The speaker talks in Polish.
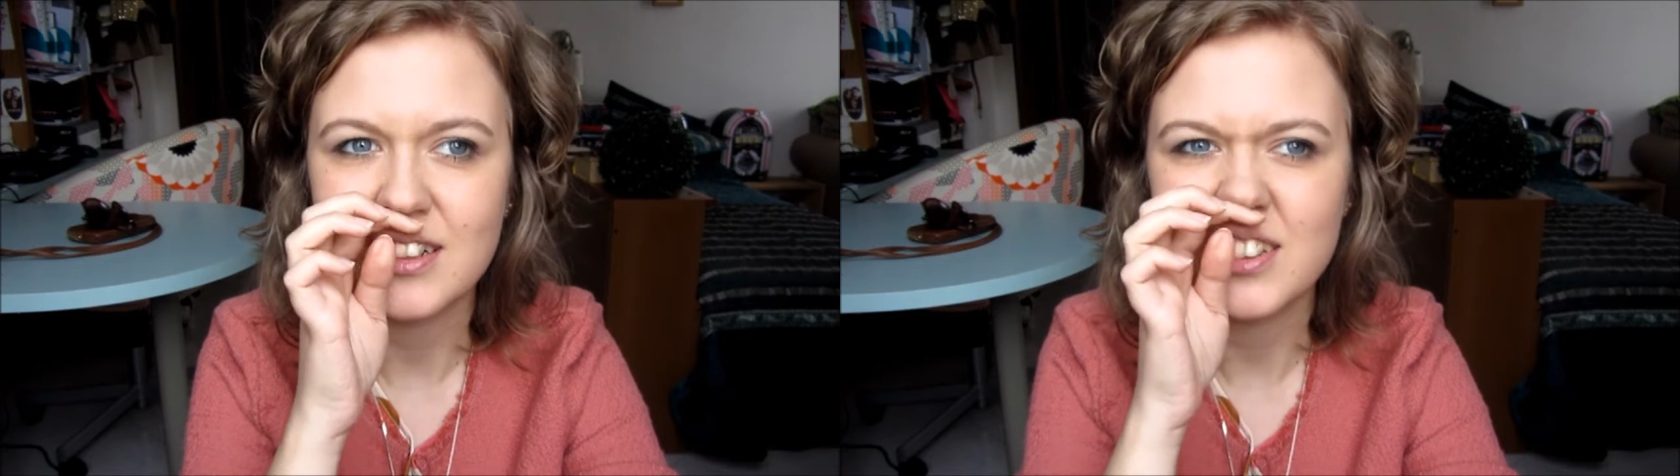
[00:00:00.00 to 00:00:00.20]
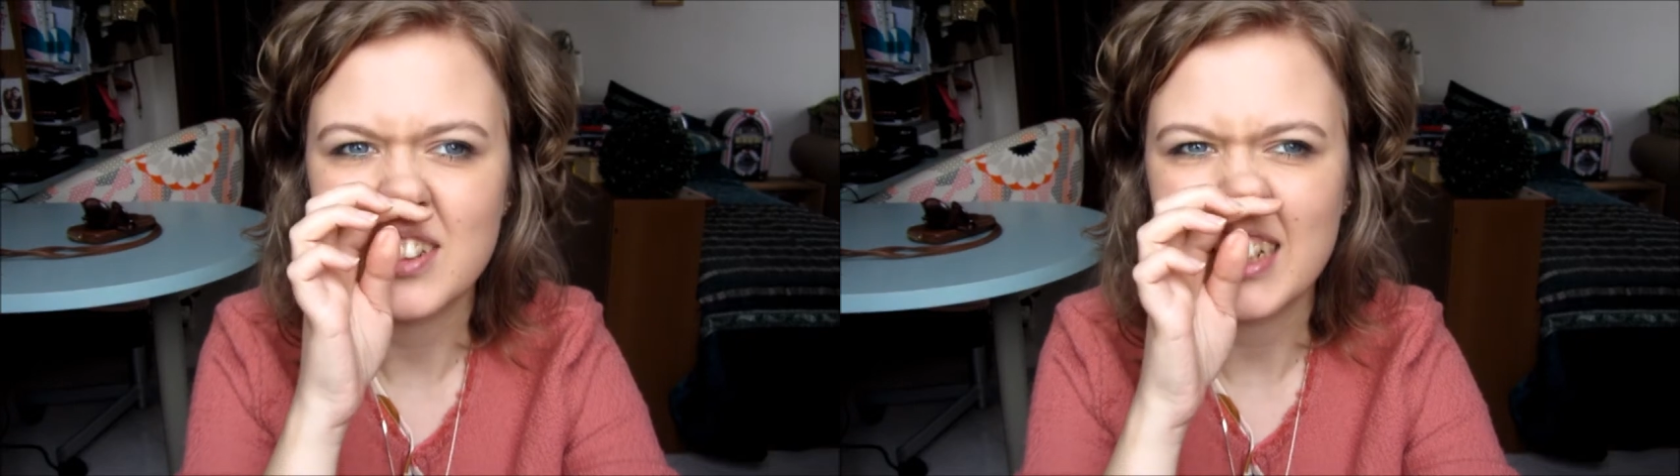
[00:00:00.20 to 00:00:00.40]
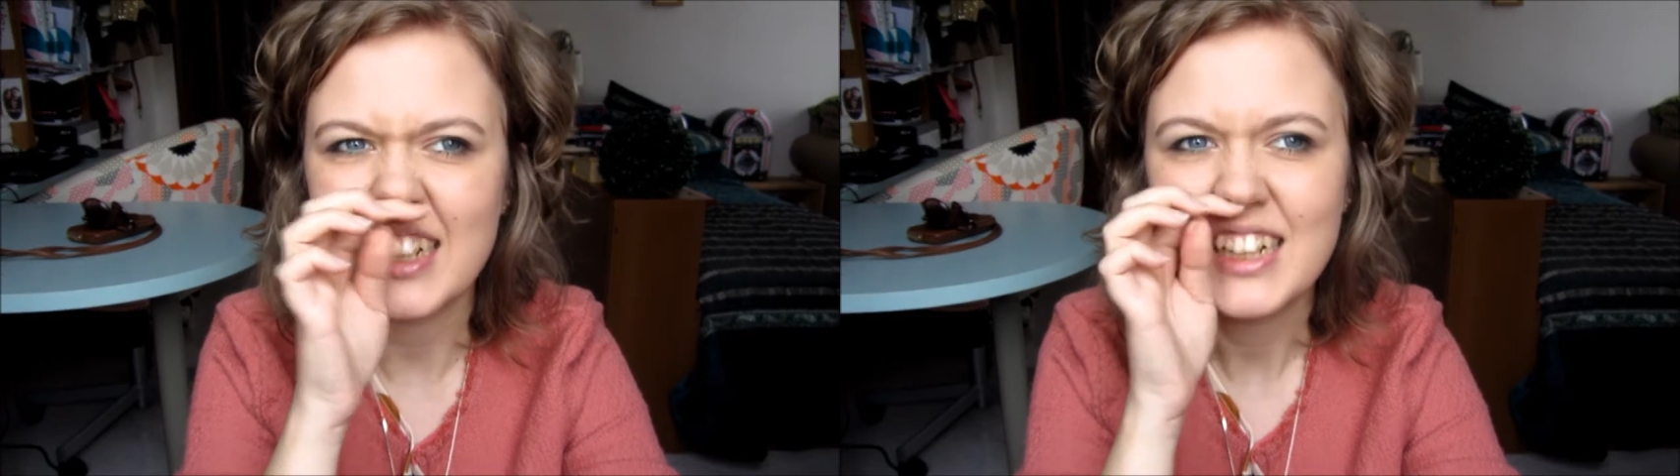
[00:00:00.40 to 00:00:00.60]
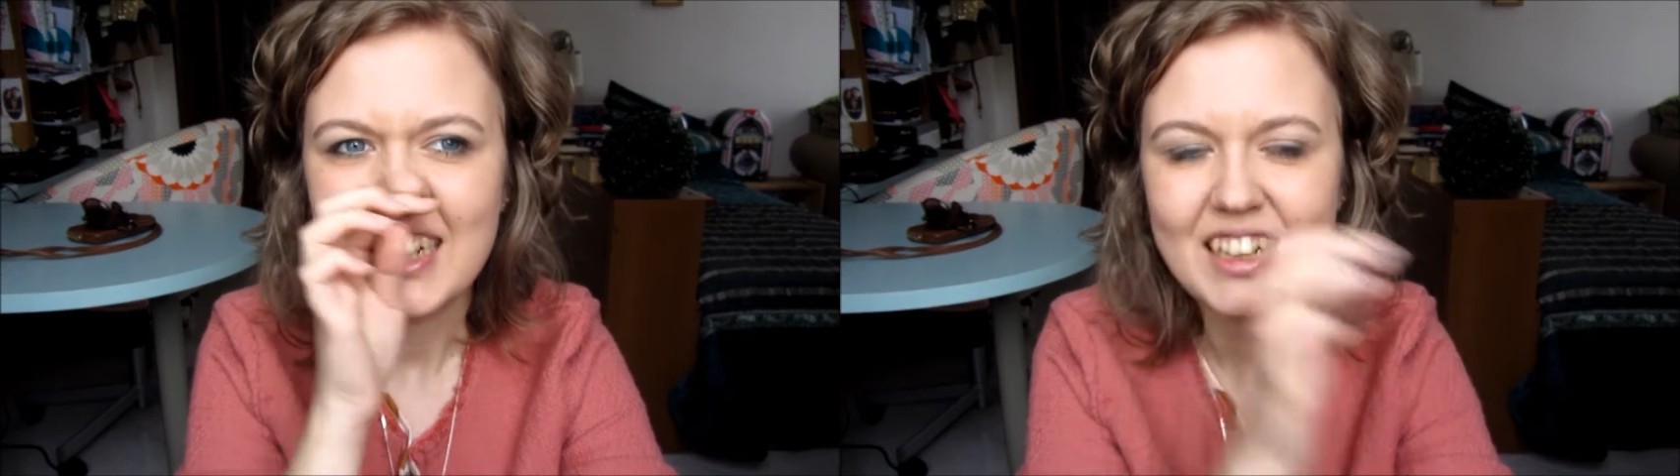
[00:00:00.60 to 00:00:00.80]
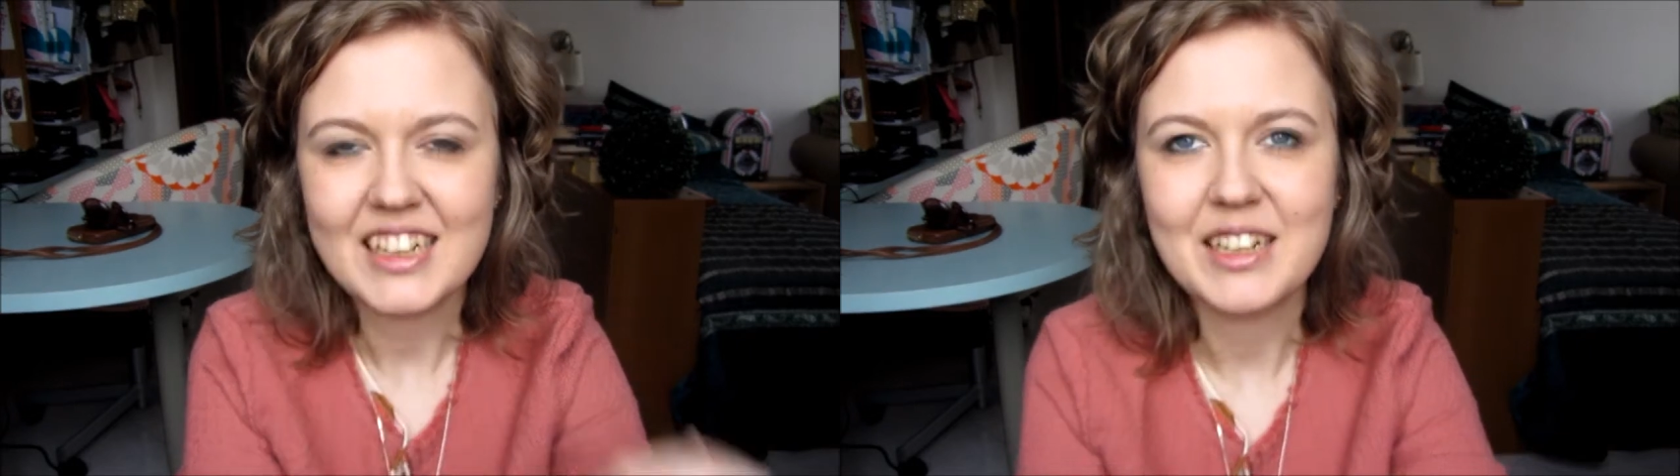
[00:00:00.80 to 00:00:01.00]
które
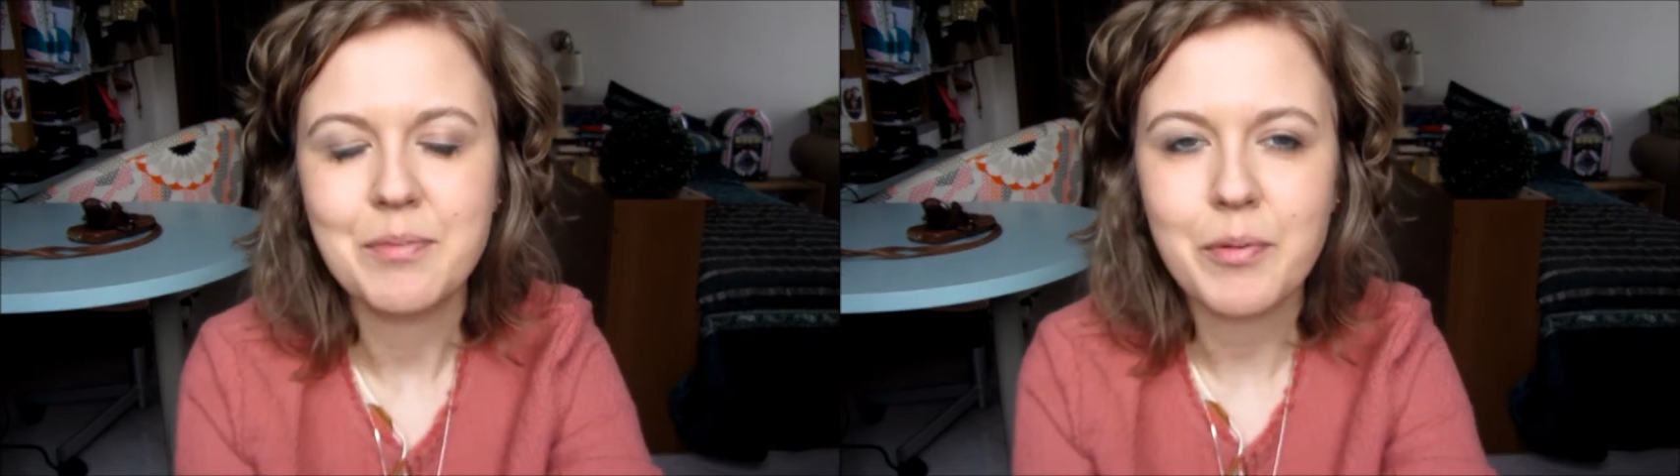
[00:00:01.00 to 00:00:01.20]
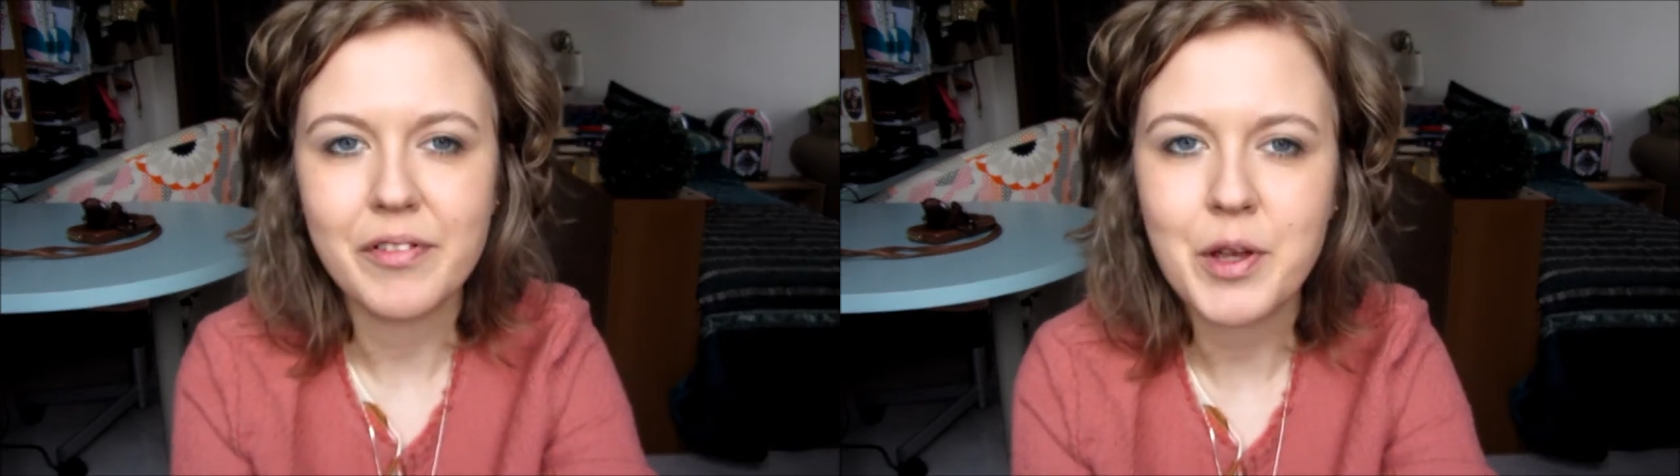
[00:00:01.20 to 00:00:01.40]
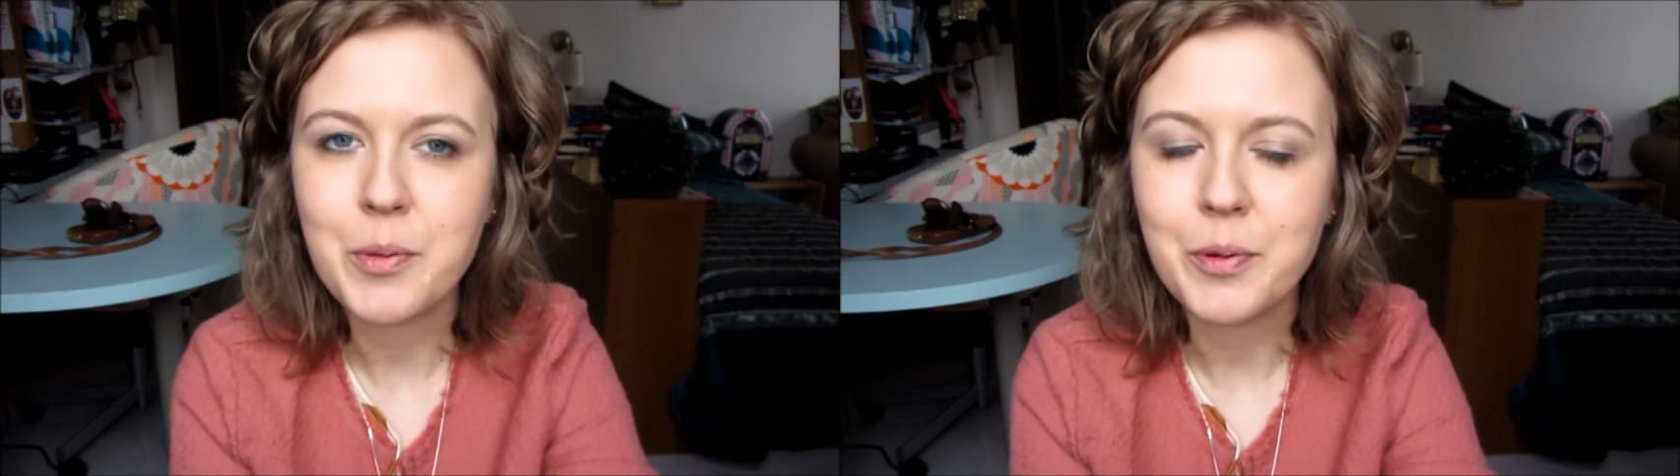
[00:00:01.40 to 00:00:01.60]
E, poprawiają